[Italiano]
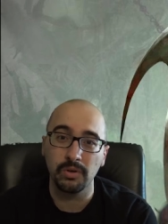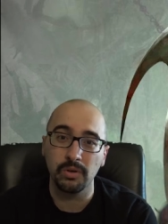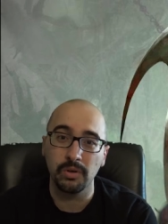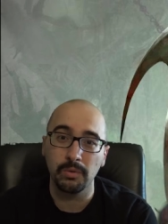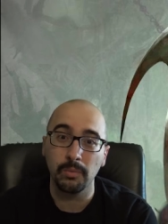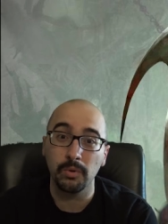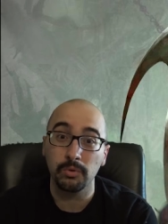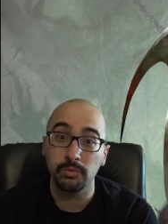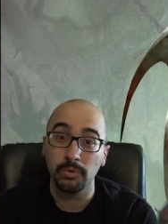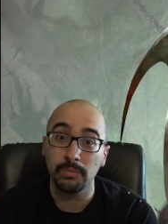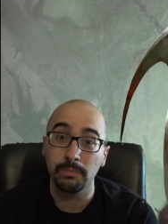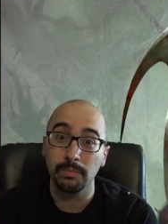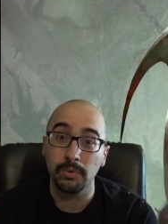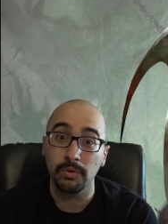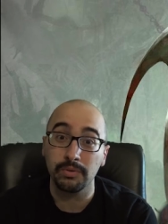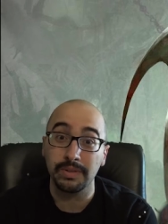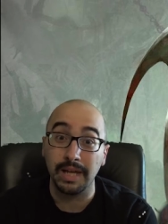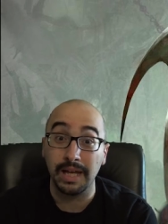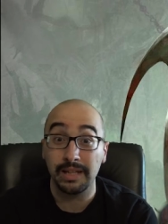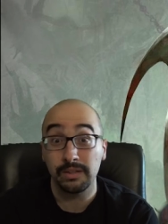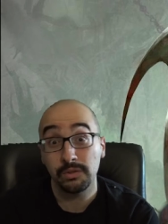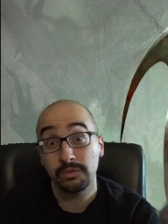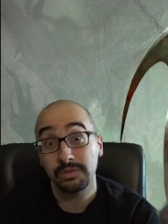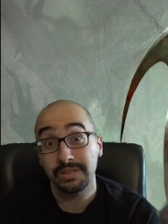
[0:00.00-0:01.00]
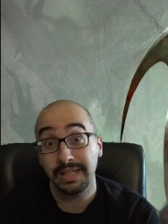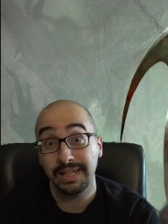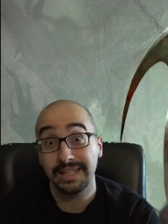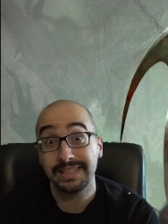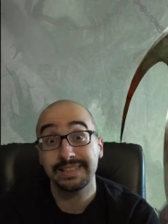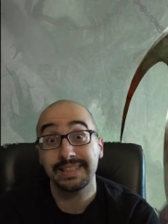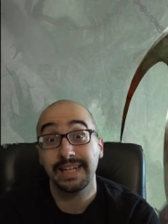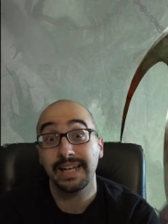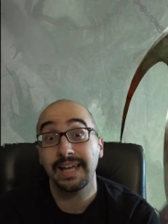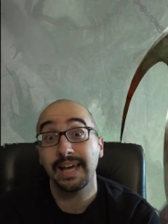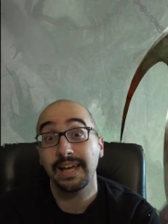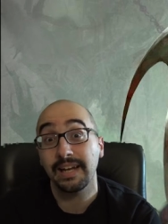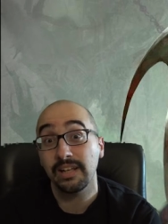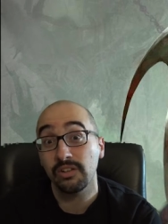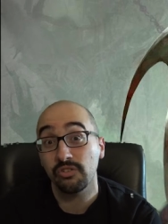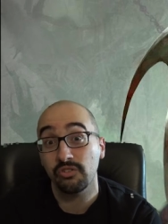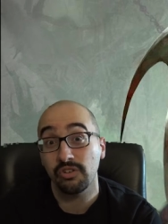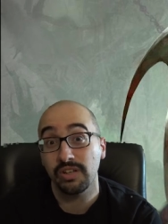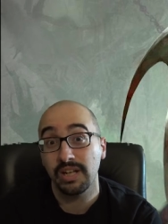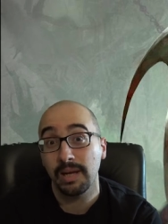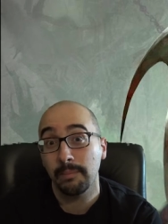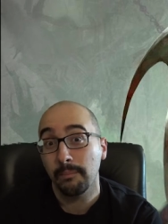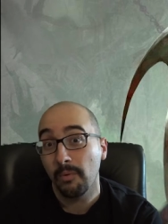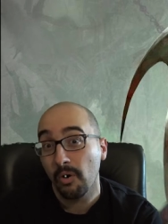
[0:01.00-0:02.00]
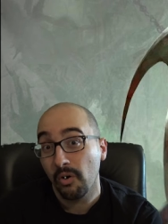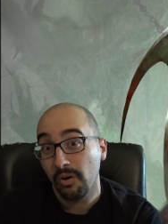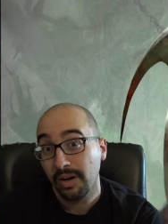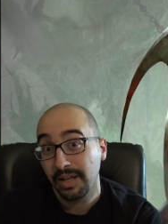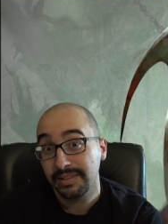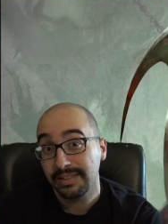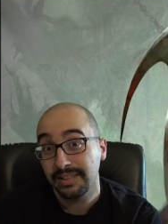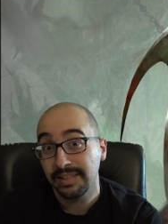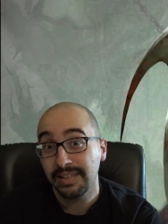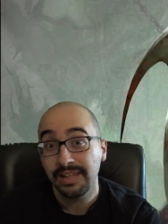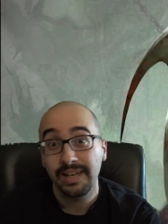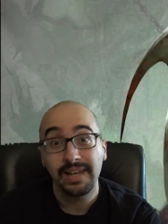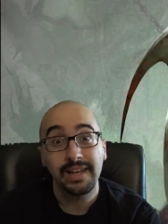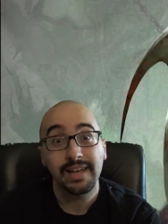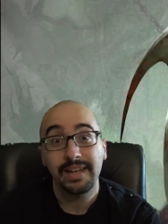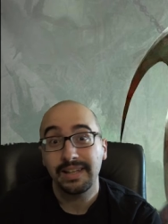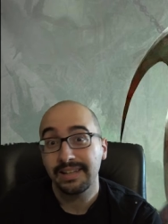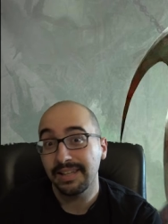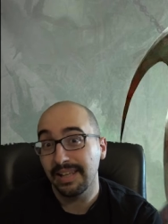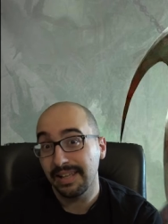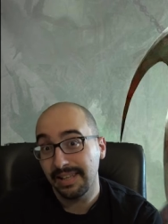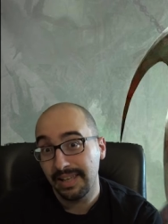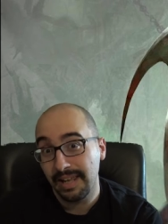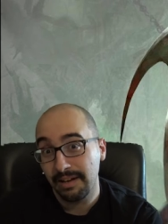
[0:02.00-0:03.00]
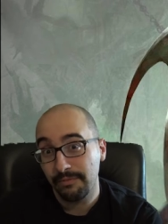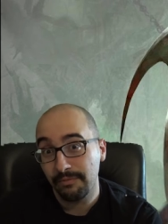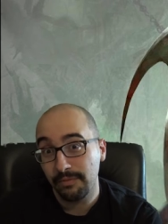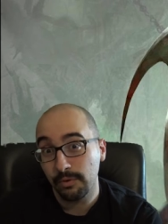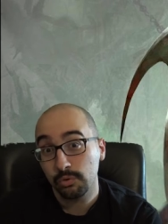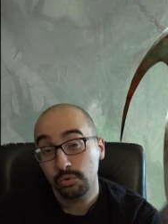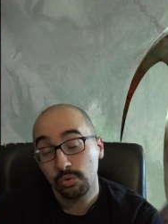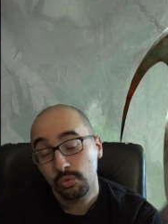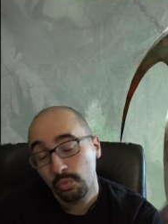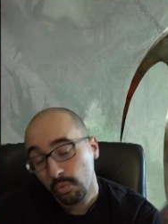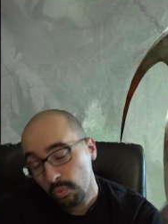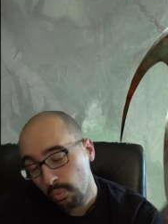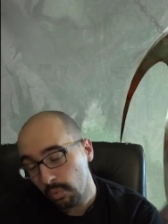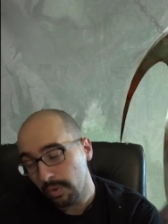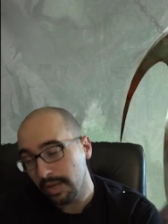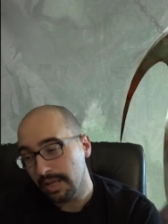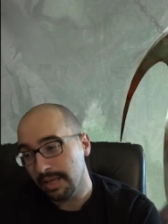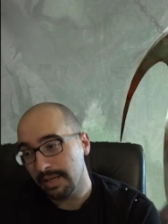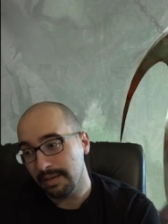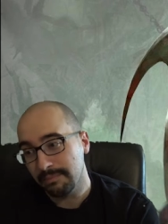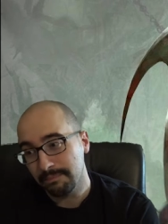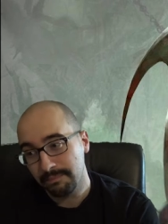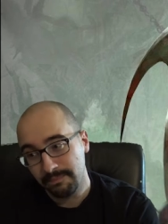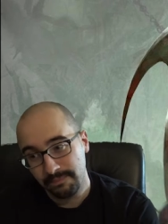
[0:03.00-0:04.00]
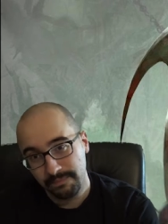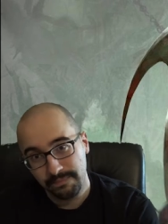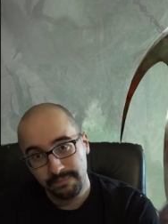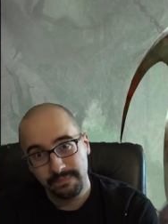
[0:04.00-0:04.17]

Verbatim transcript: molto importante, ossia la strega regina Morati degli Elfi Oscuri